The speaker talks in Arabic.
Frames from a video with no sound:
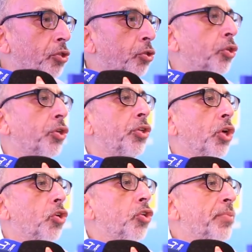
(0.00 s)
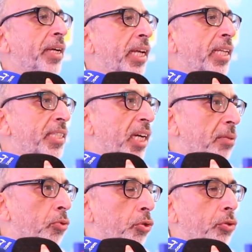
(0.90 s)
اشهر وهما
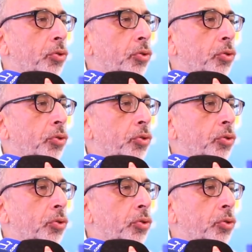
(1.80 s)
كيلتأموا